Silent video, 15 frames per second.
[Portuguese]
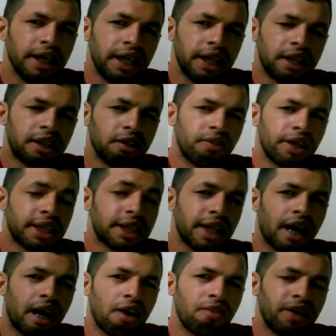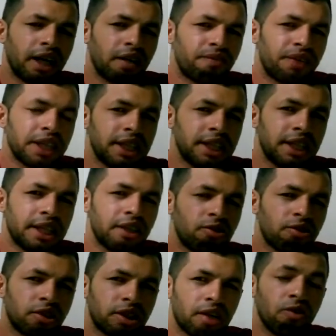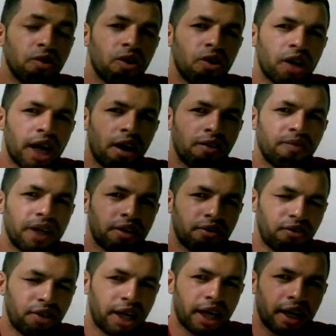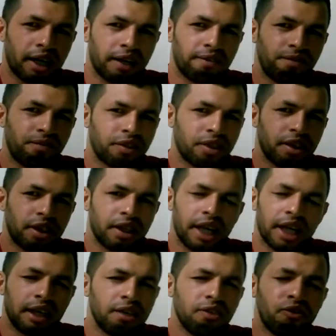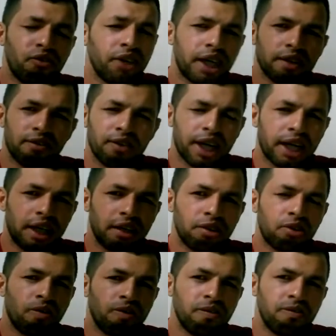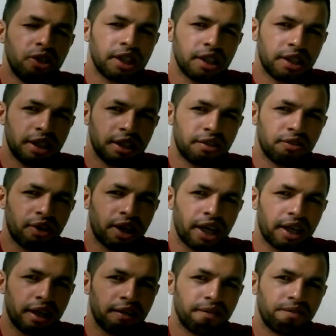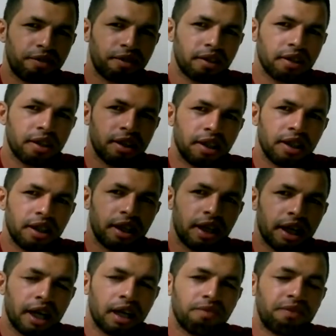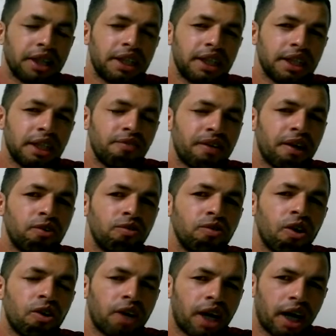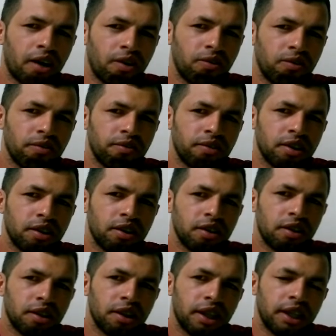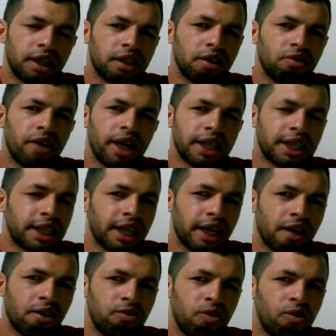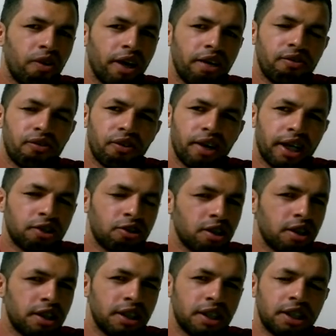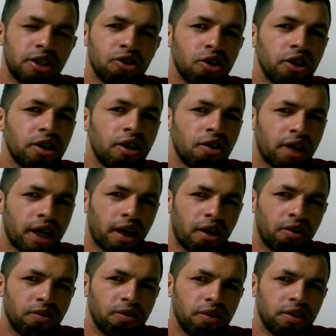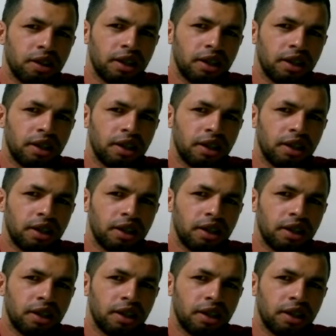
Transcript: Então esta alma ela precisa encontrar um local para ficar. Ela não fica vagando como muita gente fala. Ela precisa ir para um local. Então ou é céu ou é inferno, só existe dois local.